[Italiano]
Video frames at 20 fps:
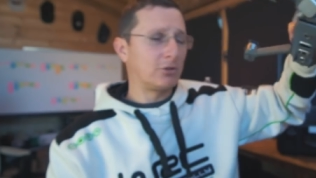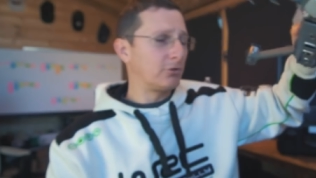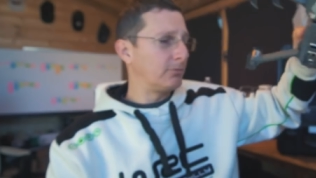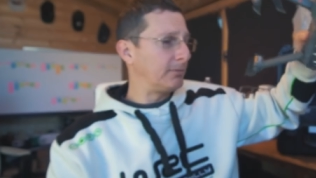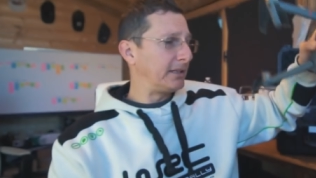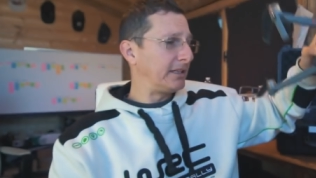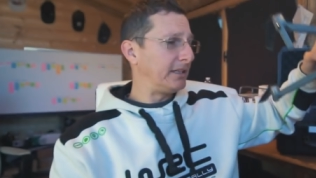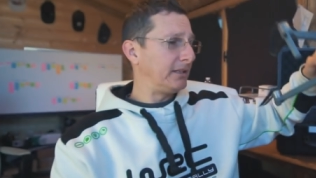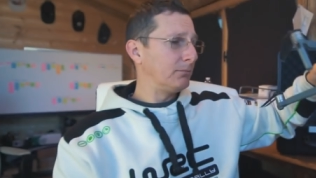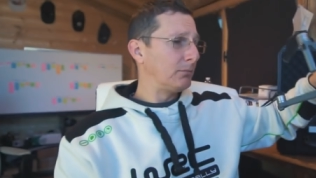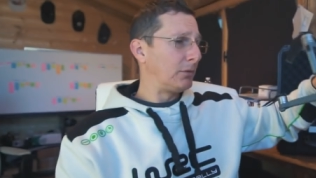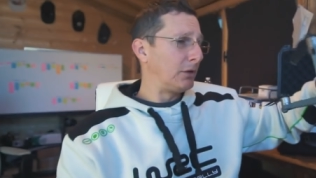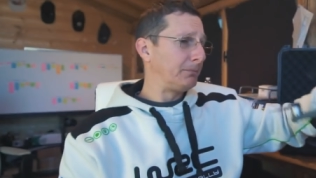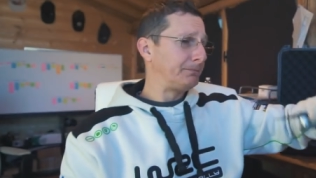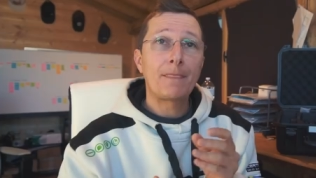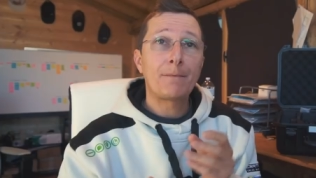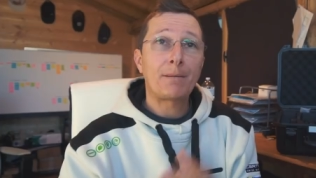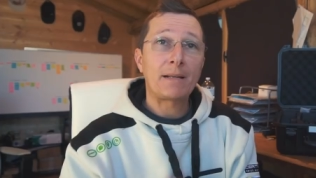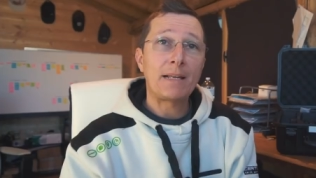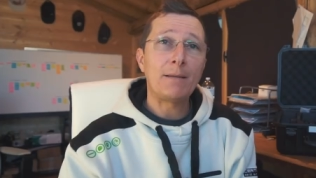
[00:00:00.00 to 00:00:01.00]
come gimbal.
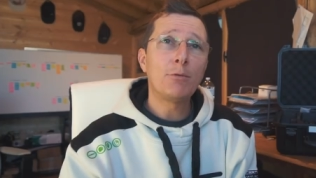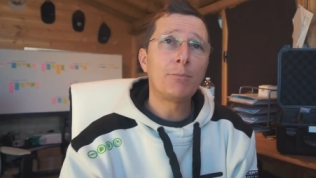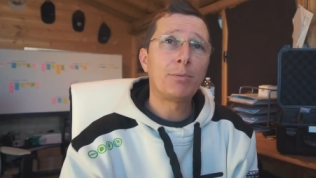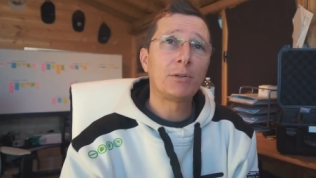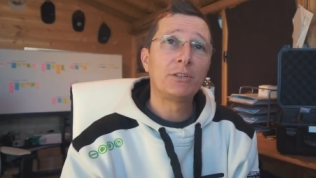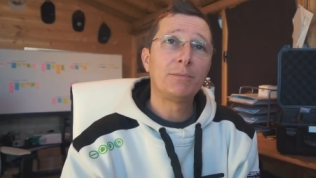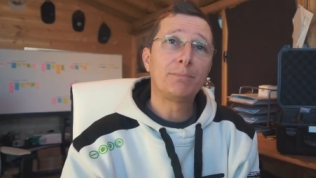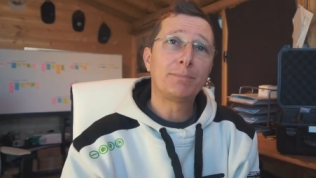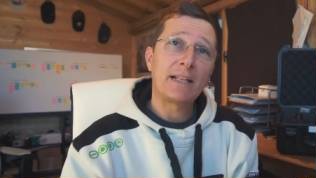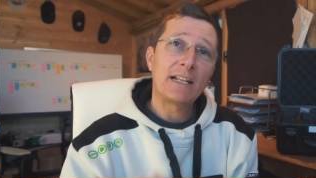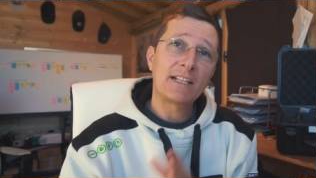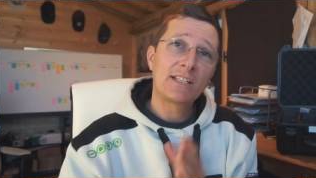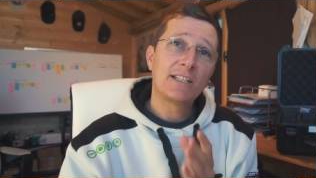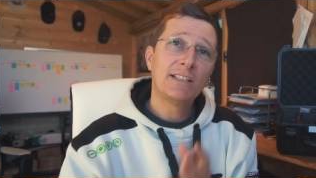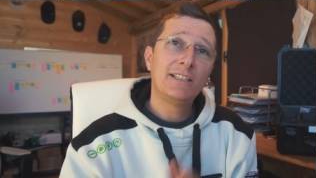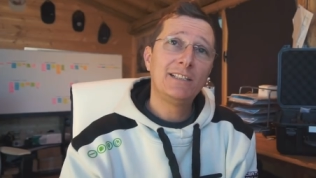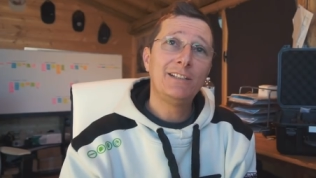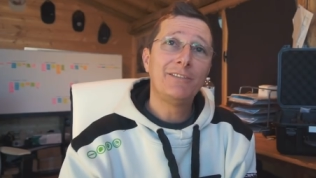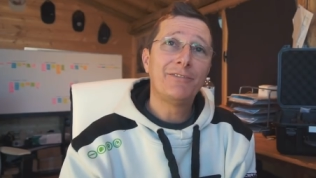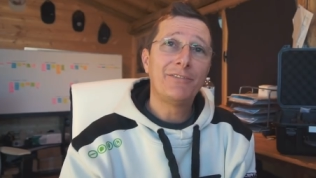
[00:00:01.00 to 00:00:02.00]
Parliamo un po' di pregi e
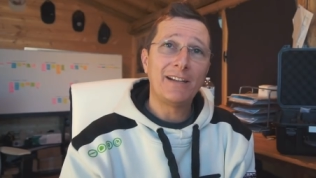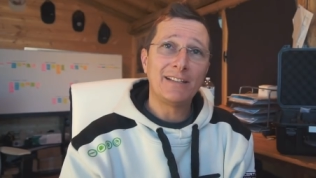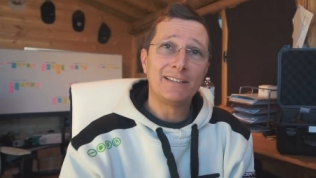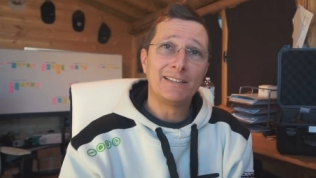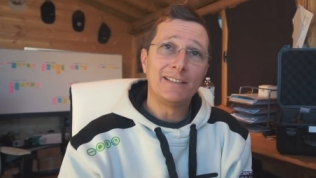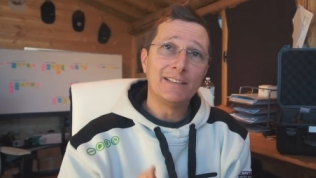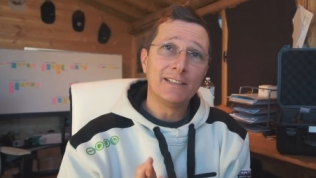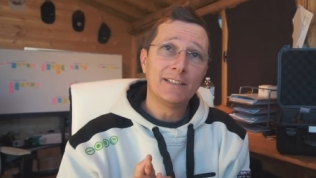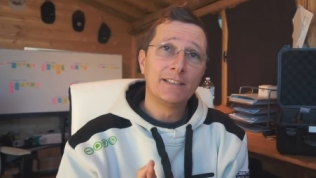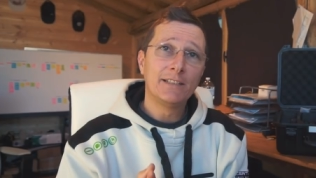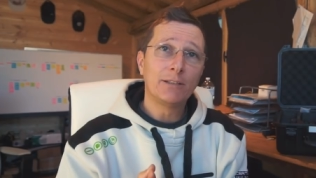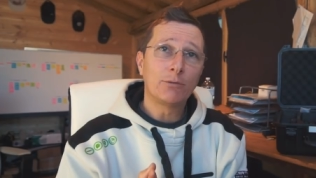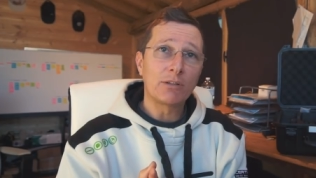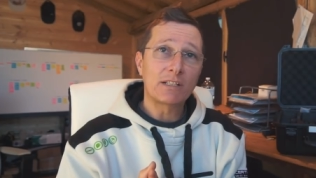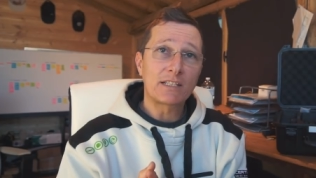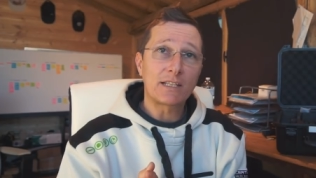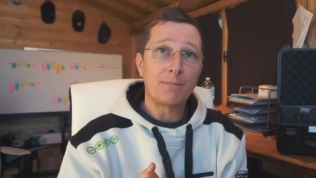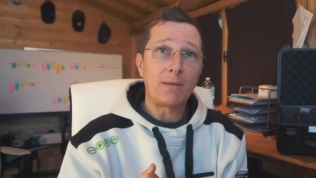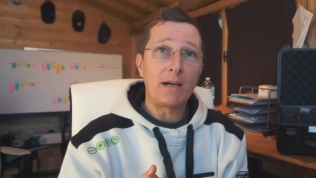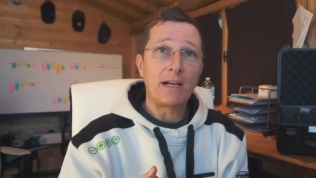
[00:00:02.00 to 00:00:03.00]
di difetti di
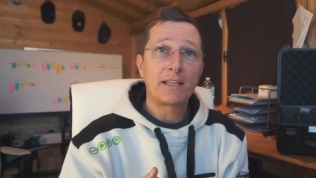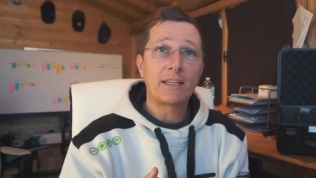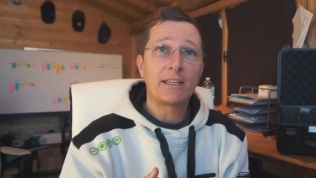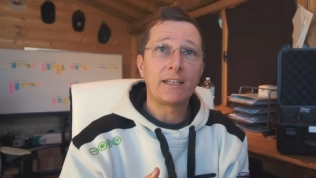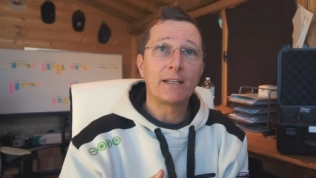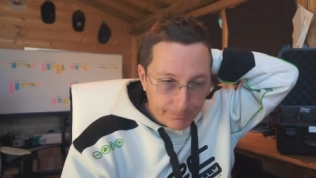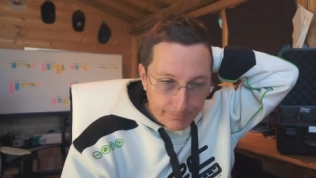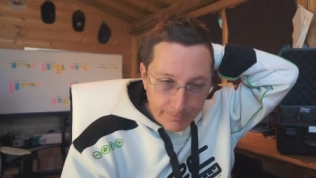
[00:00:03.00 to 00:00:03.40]
questa macchina,